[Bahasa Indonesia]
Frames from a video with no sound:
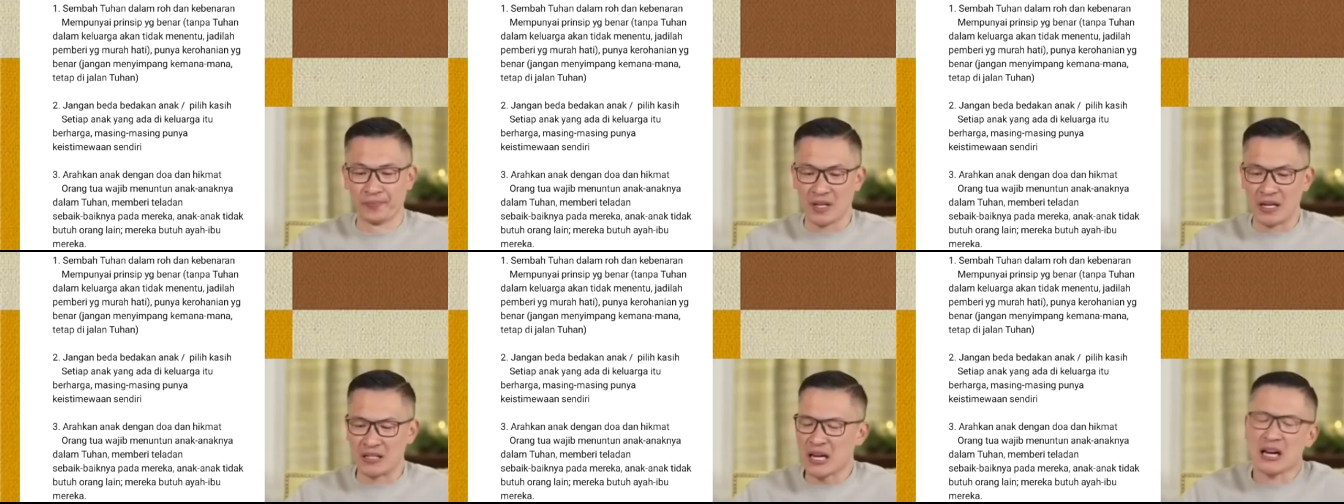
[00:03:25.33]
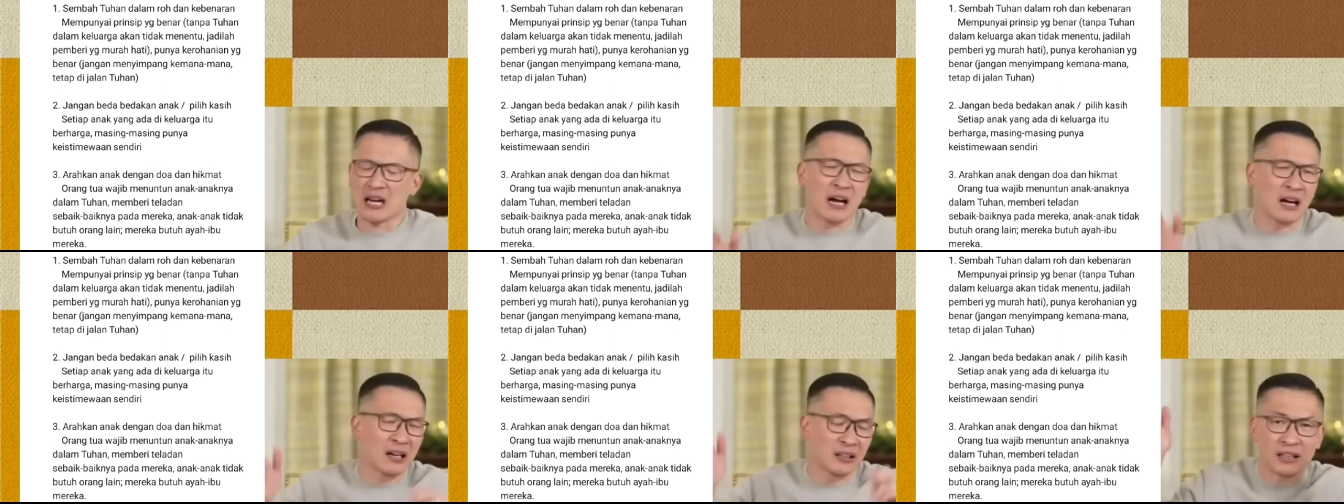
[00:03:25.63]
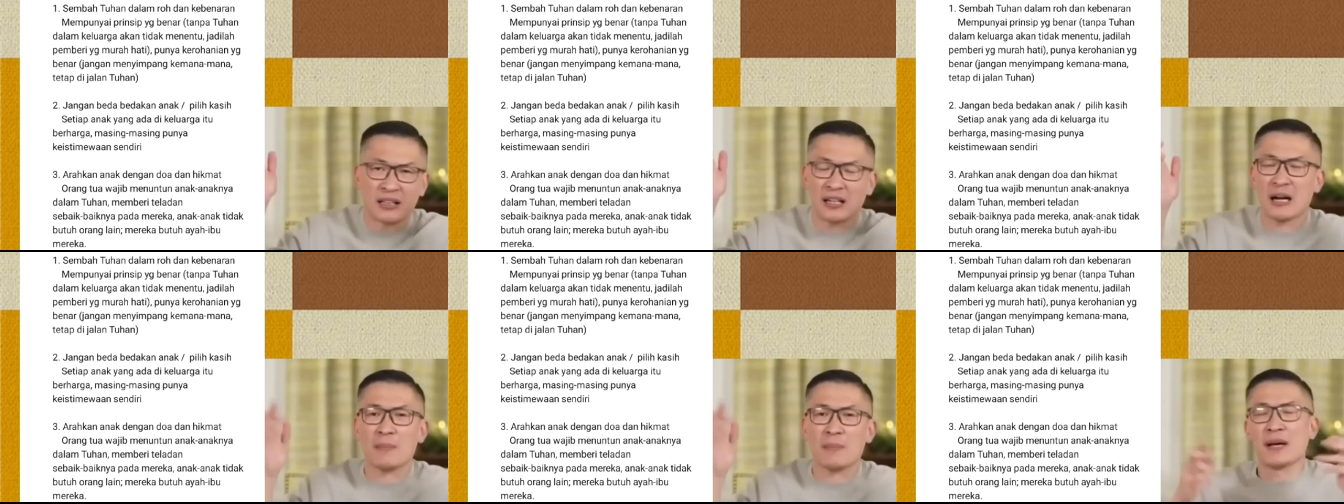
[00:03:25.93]
Saya nggak ngerti
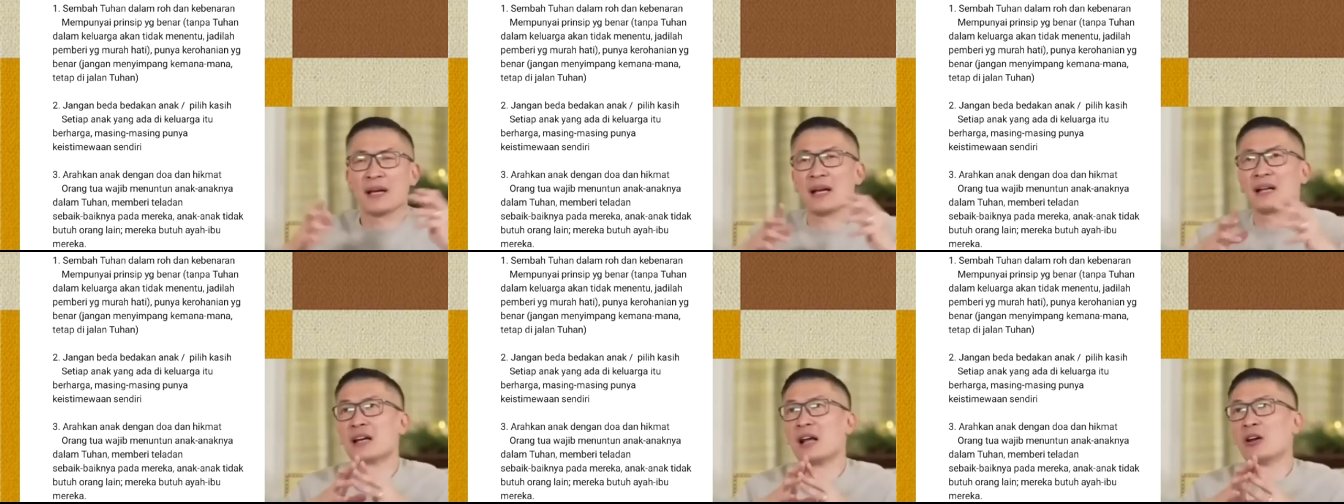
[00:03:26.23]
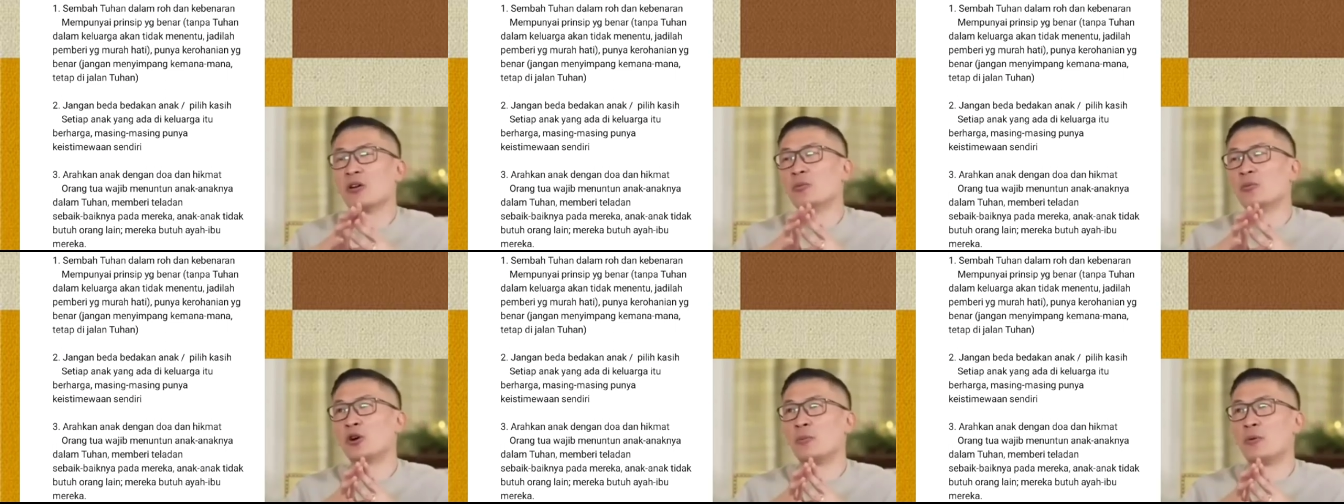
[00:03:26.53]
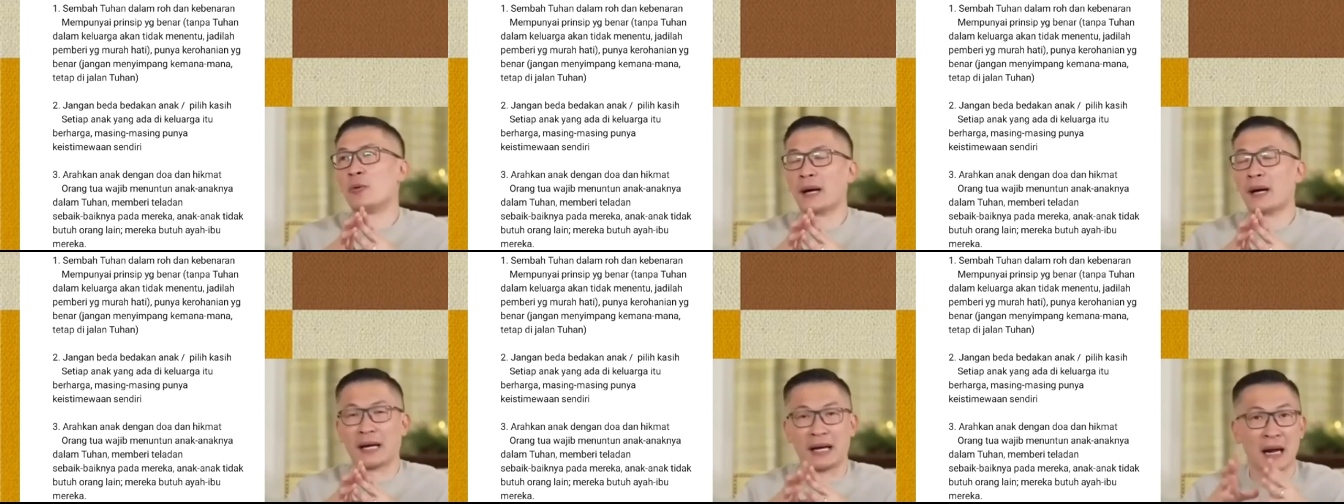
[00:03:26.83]
kenapa ya Salomo kok
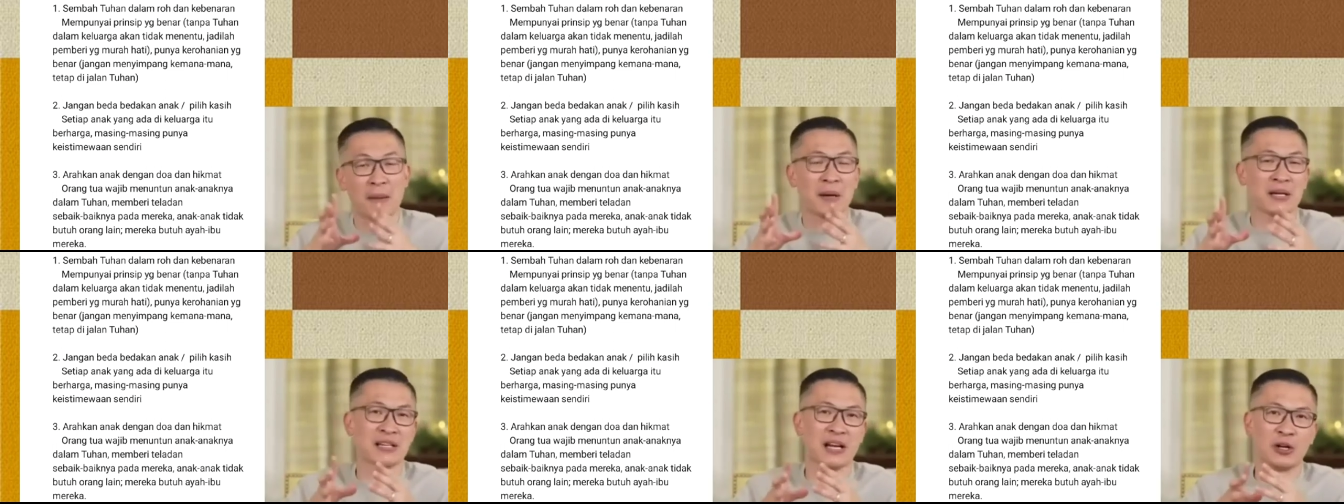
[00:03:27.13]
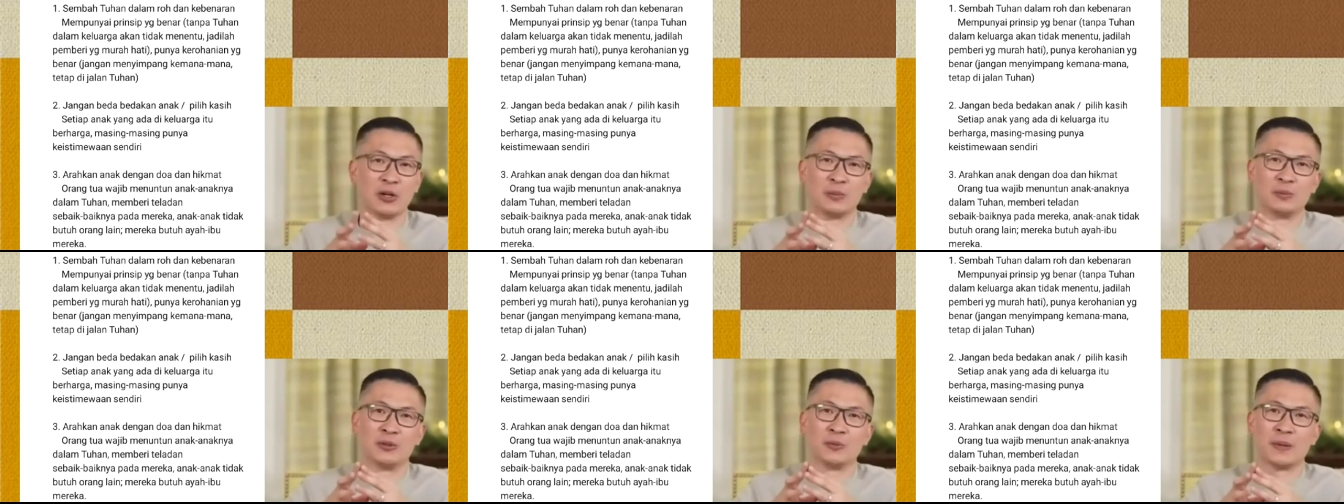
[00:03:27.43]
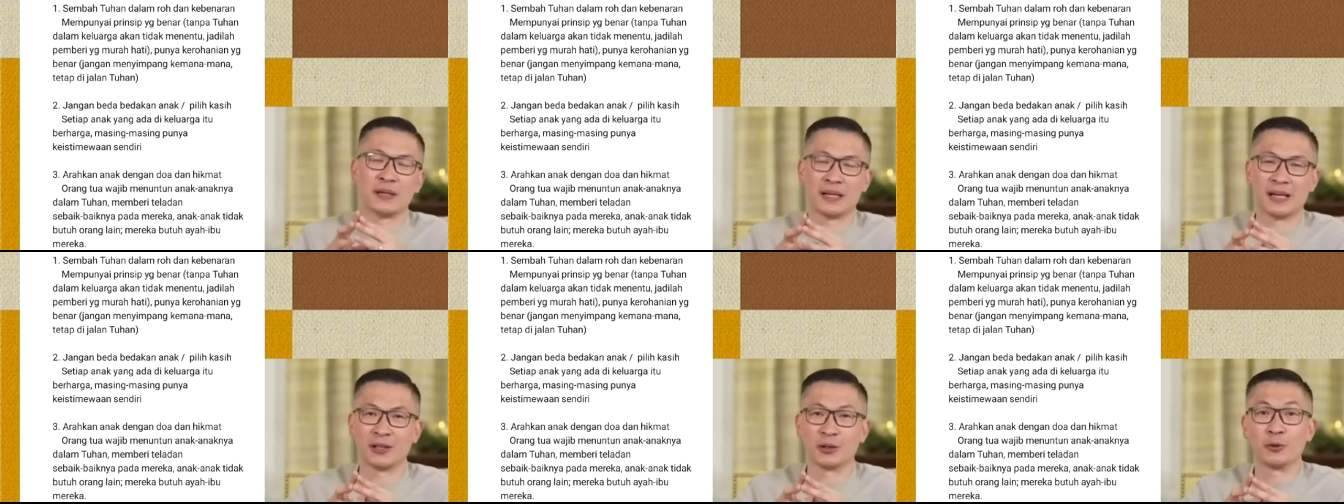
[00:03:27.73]
mau pakai nama Salomo,
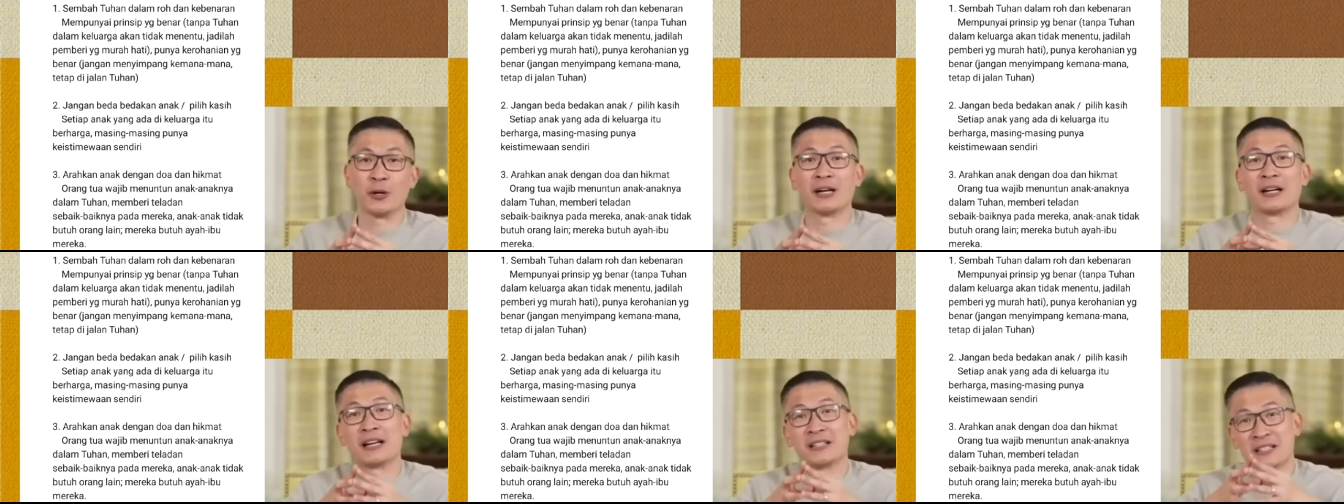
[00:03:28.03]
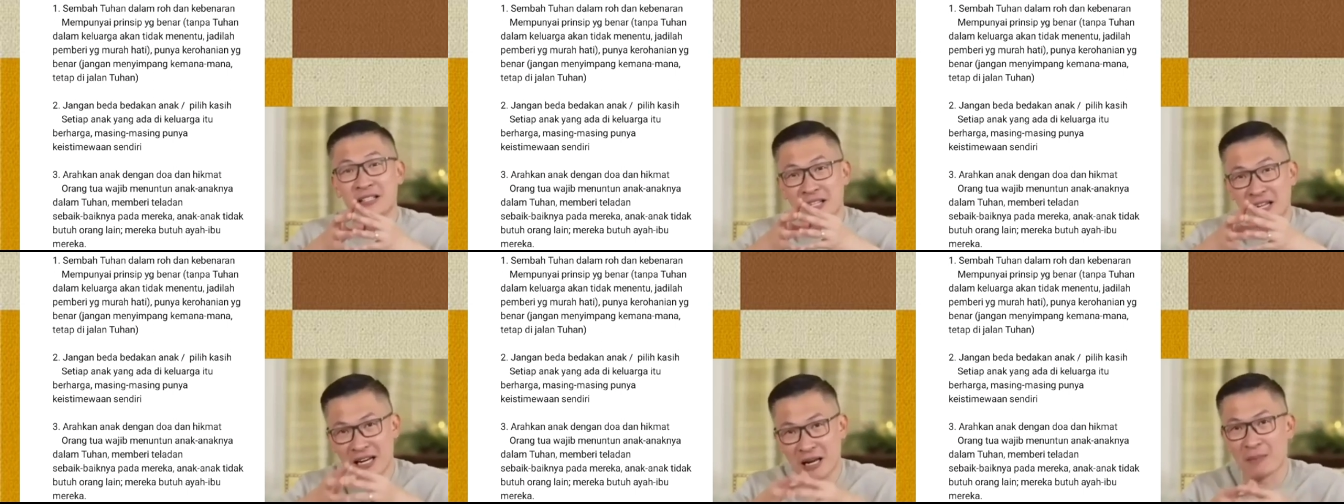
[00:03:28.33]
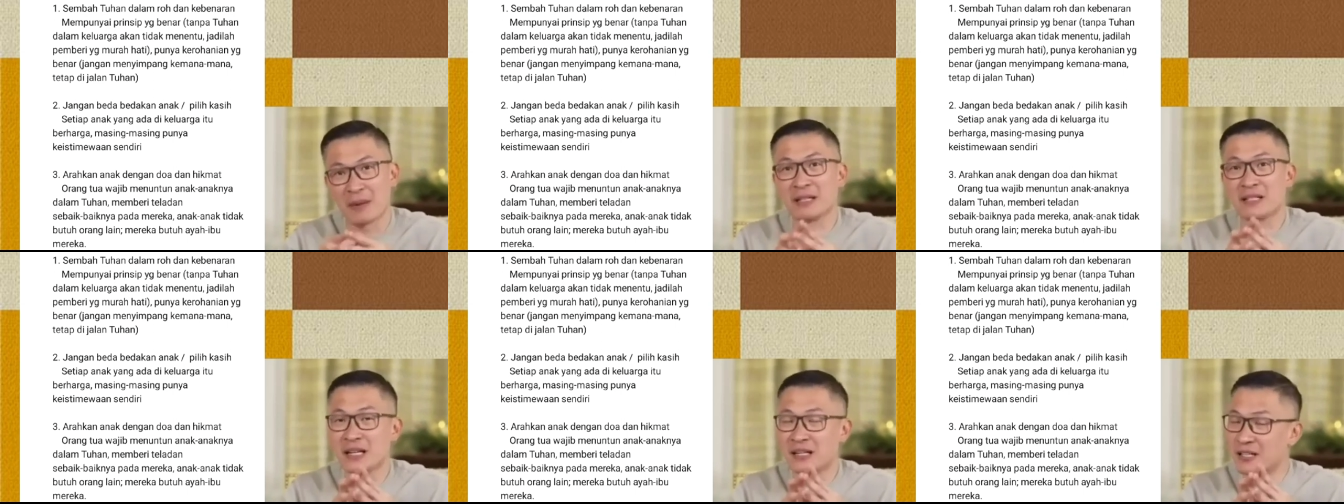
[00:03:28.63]
padahal Tuhan kasih dia
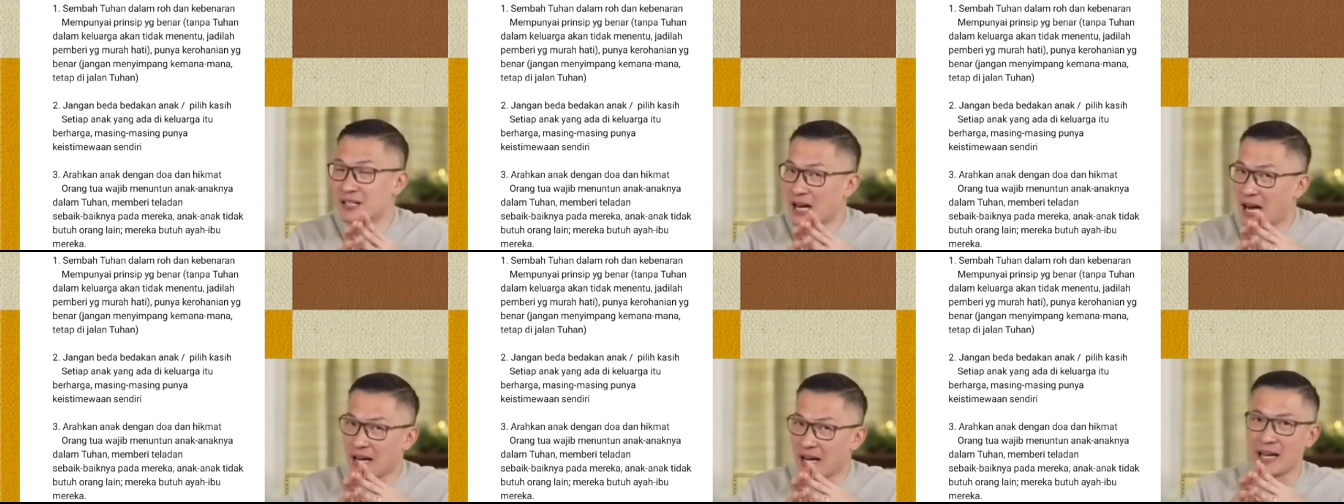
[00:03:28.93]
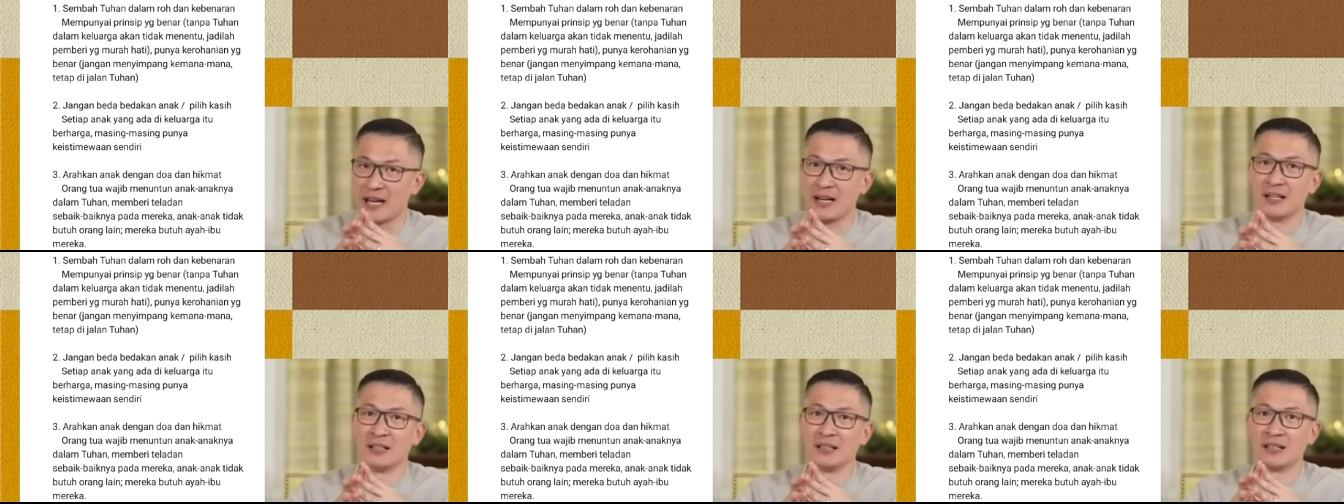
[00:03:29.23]
nama Jedediah.